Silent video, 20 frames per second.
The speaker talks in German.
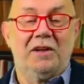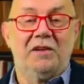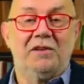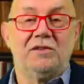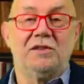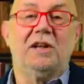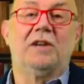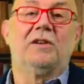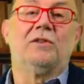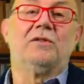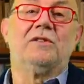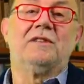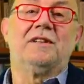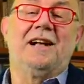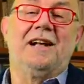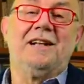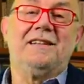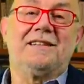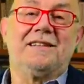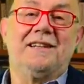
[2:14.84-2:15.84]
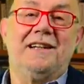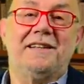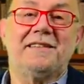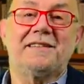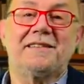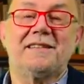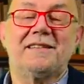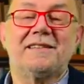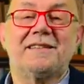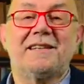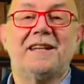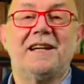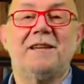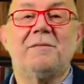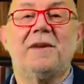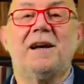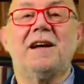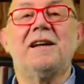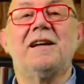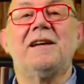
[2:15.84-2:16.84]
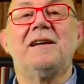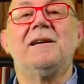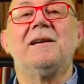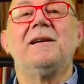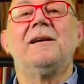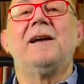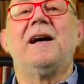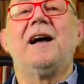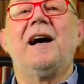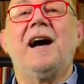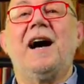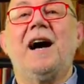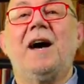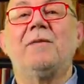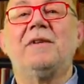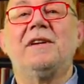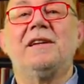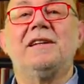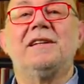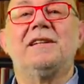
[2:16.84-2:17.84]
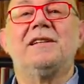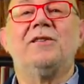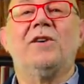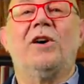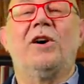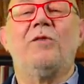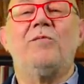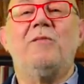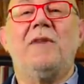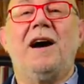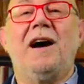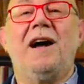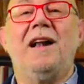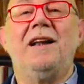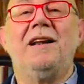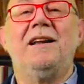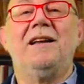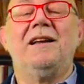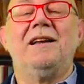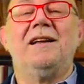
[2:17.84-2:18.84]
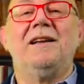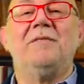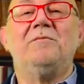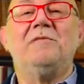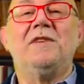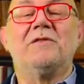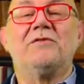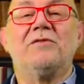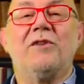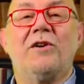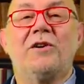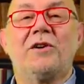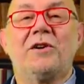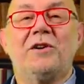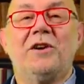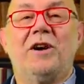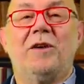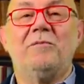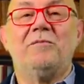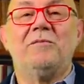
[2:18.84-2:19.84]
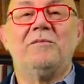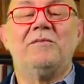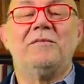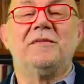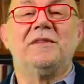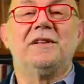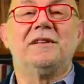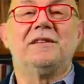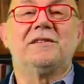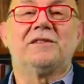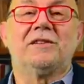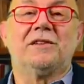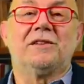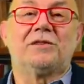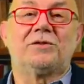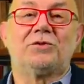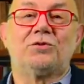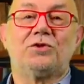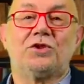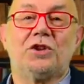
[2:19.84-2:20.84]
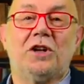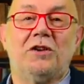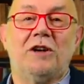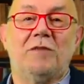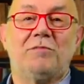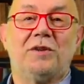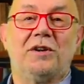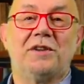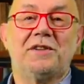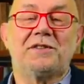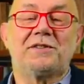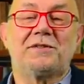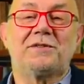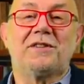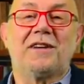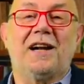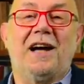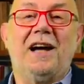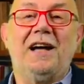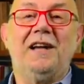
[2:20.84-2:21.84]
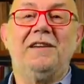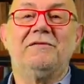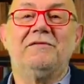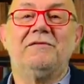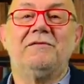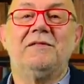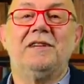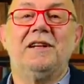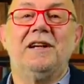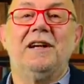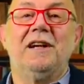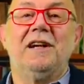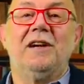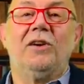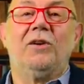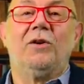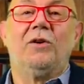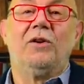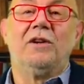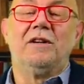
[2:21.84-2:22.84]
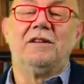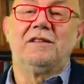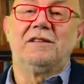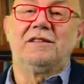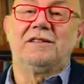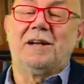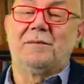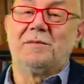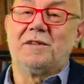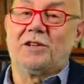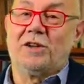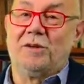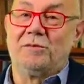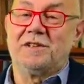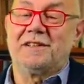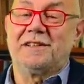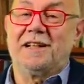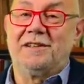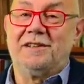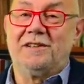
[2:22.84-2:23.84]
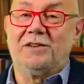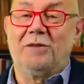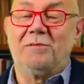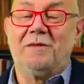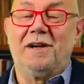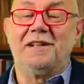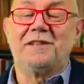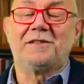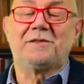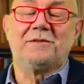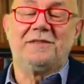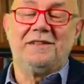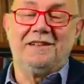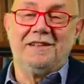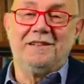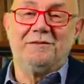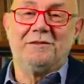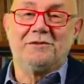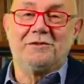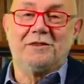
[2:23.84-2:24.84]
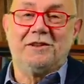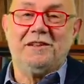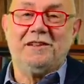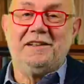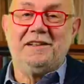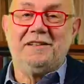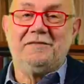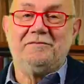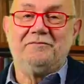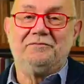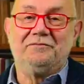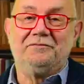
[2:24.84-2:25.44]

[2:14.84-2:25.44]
Tja, und als letztes Thema habe ich nochmal mir vorgenommen, zur Zuschauerpost zu greifen und damit komme ich dann nochmal zu Ihnen, liebe Freunde.